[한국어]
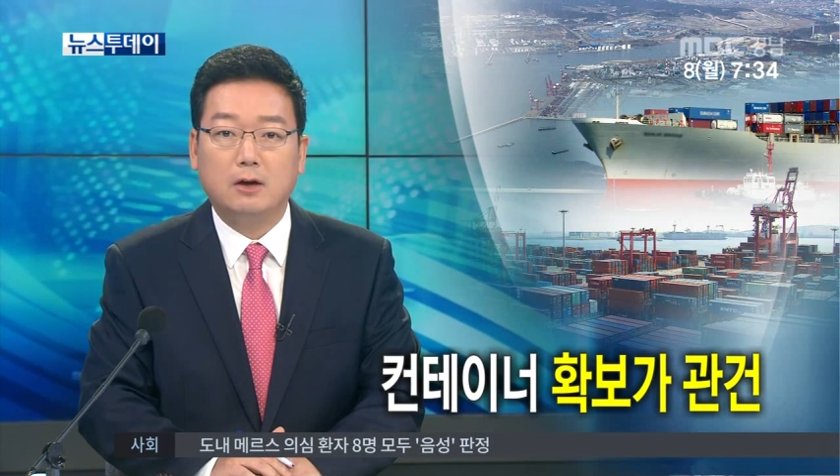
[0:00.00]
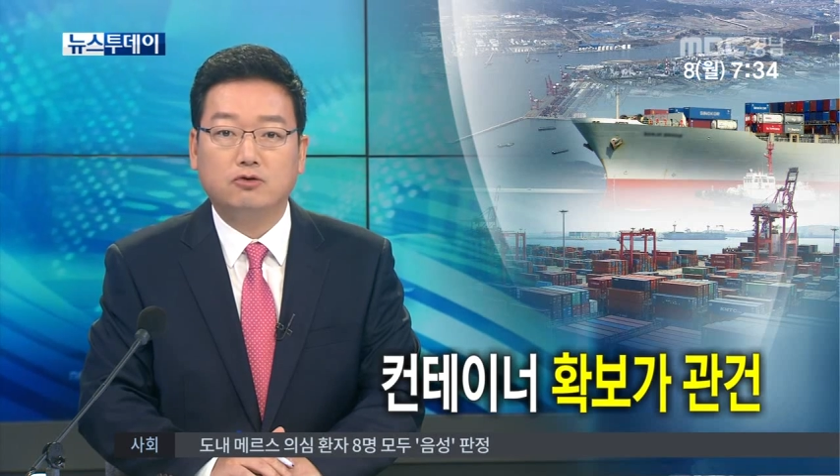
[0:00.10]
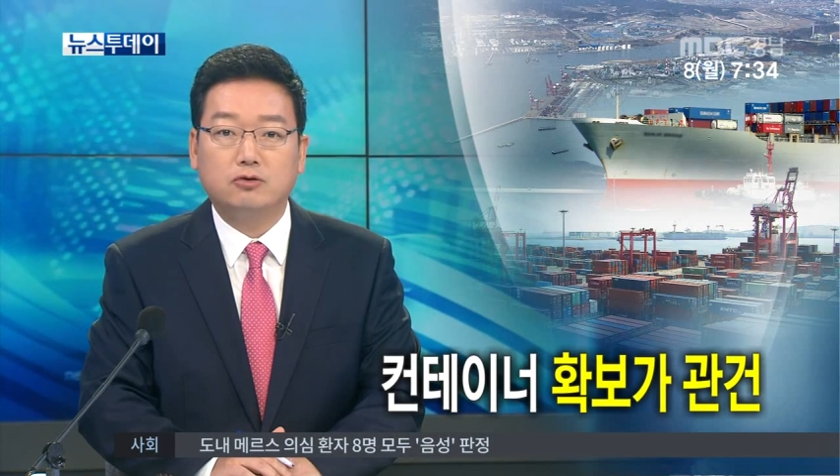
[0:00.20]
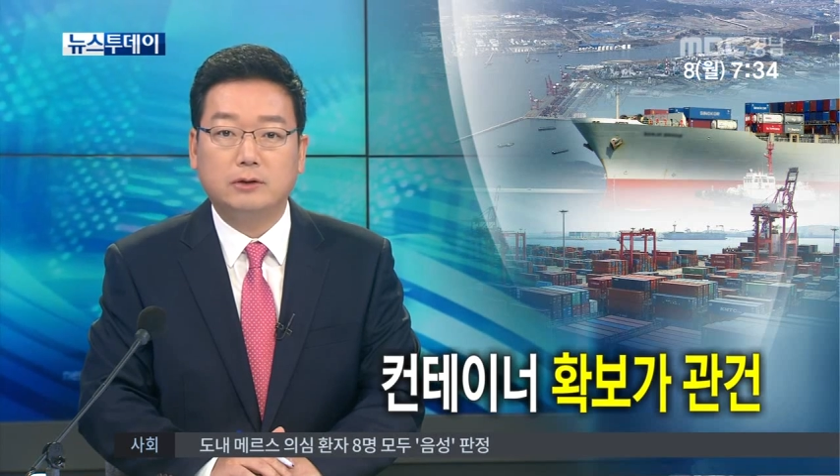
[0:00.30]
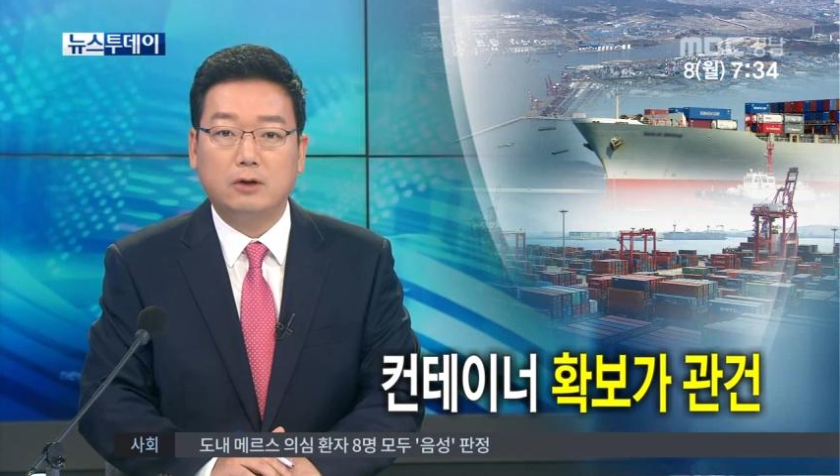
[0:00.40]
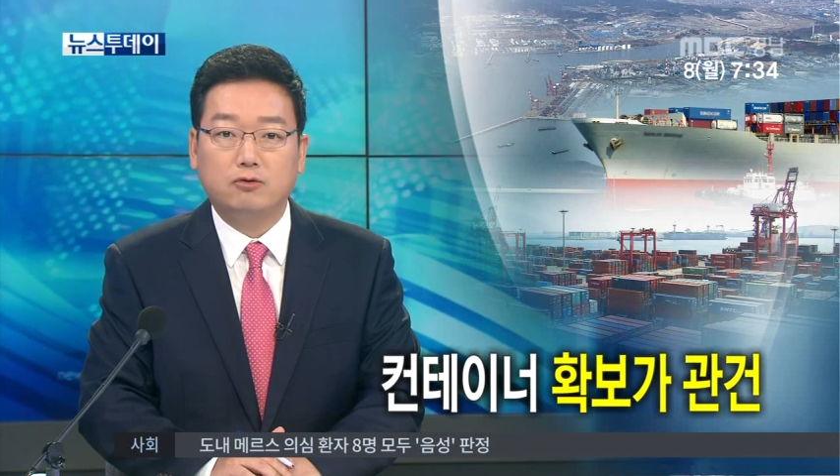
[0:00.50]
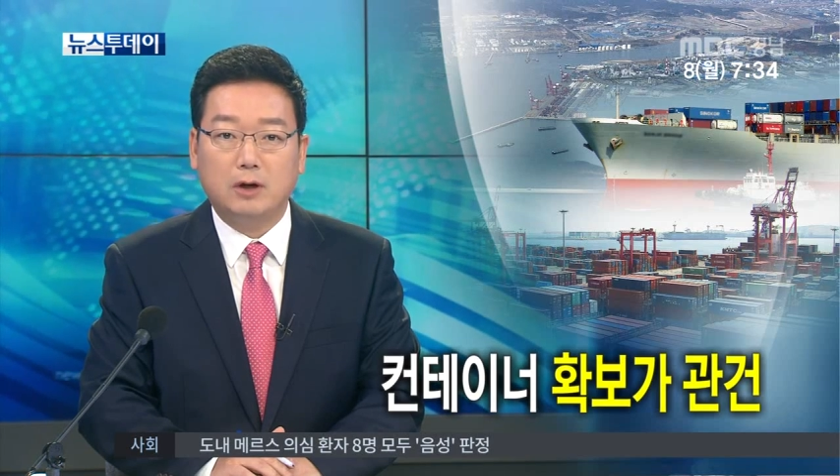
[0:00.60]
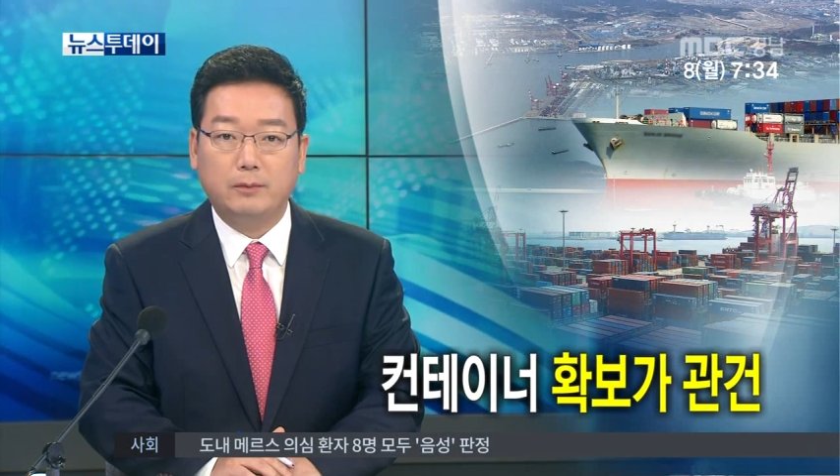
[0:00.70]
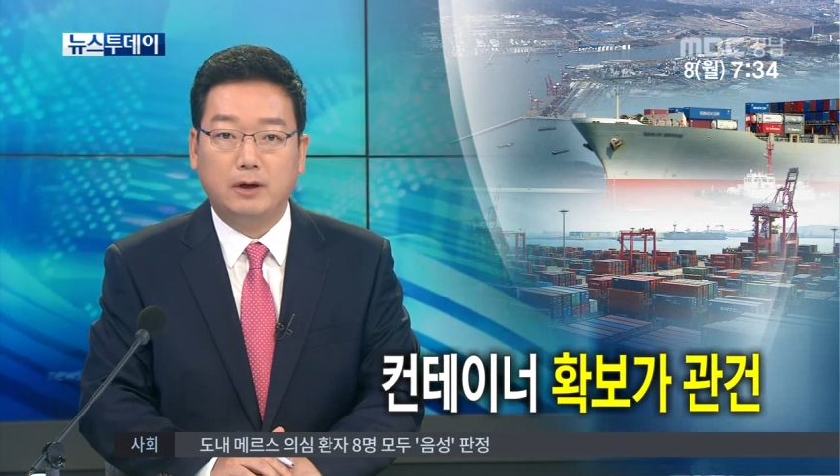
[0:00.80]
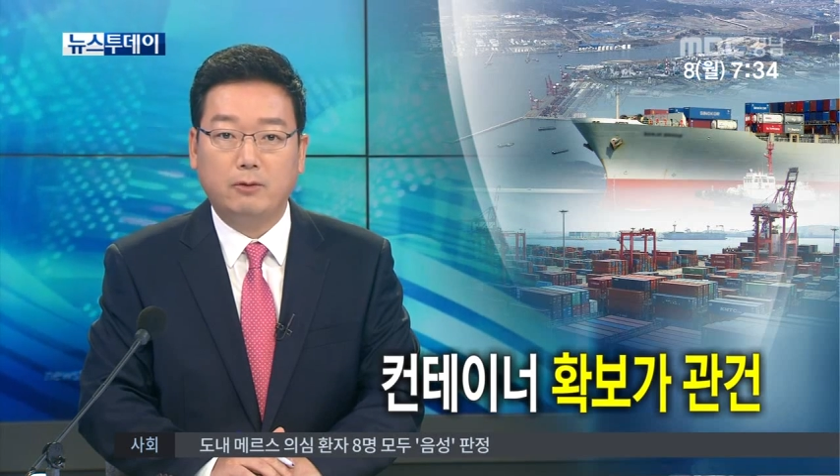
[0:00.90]
국제
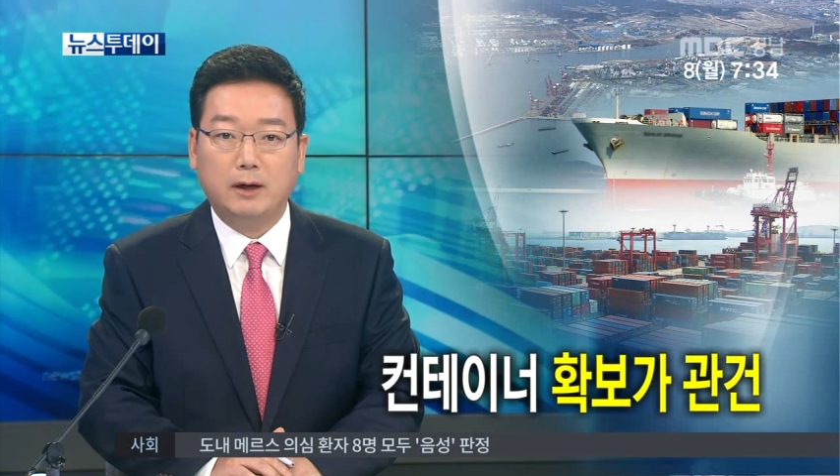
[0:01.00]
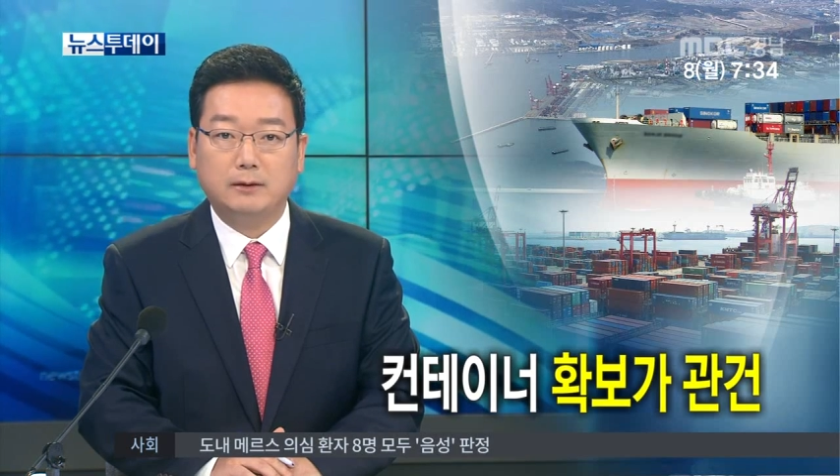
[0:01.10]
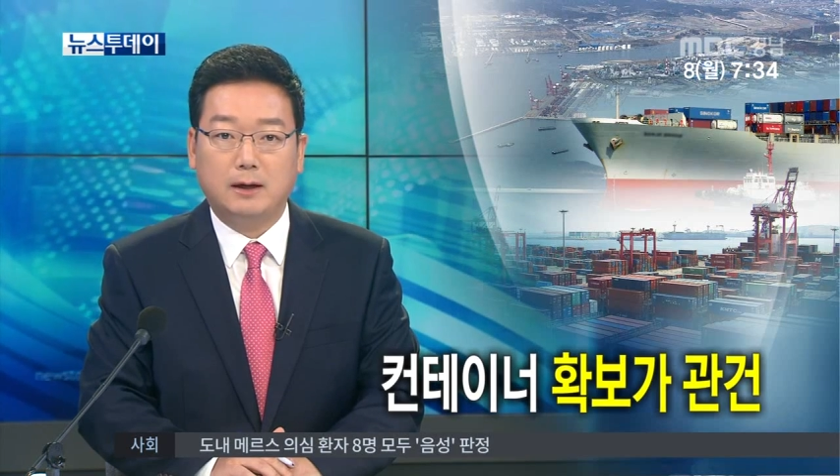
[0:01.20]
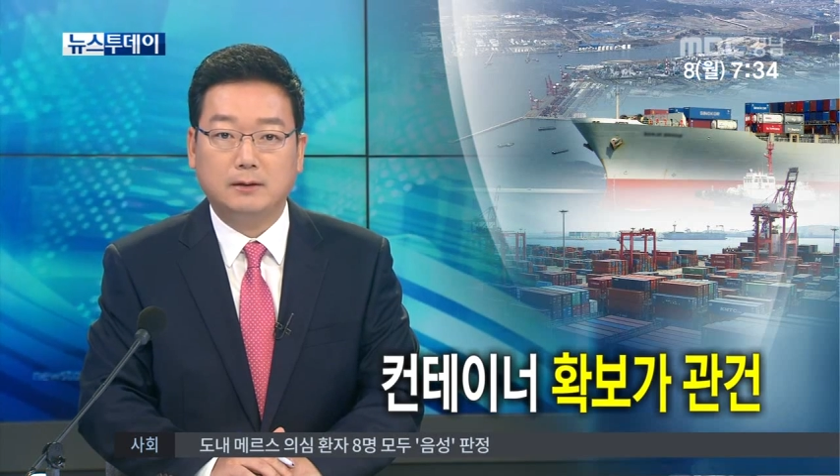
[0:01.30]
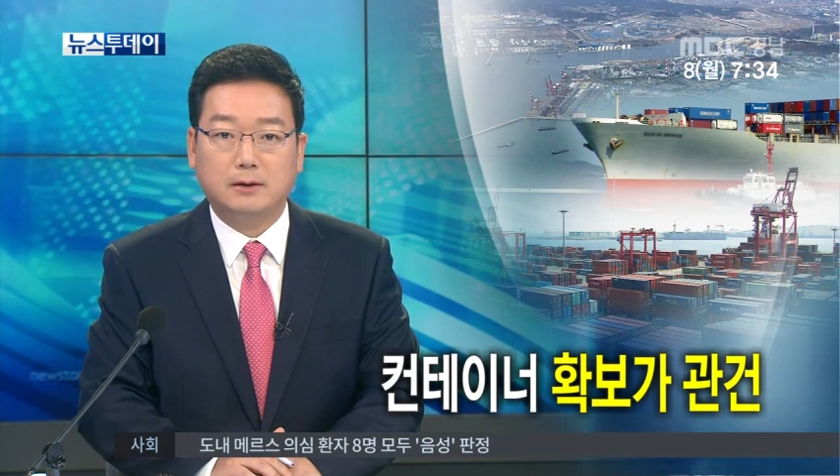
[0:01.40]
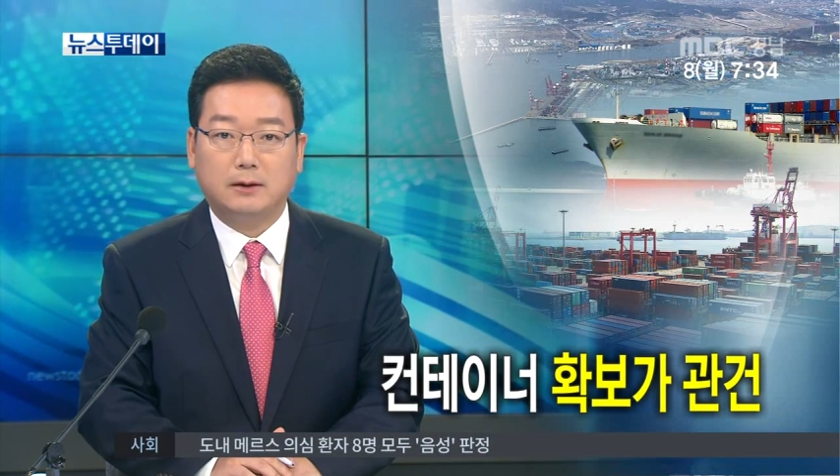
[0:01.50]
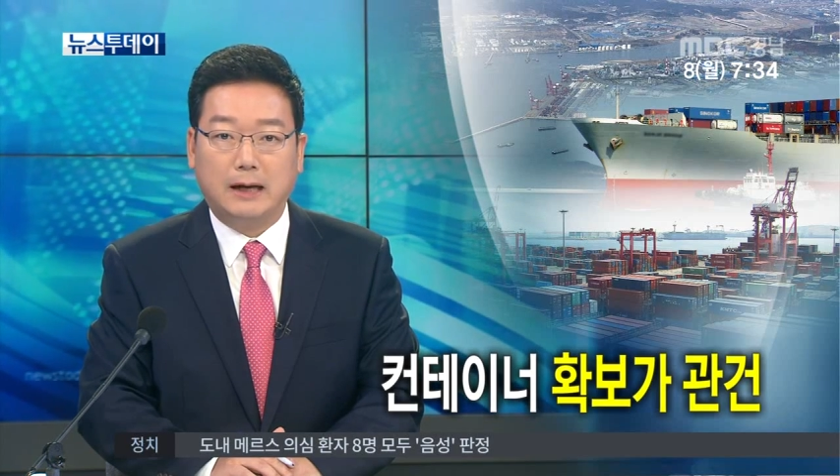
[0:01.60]
유가 변화에 따라서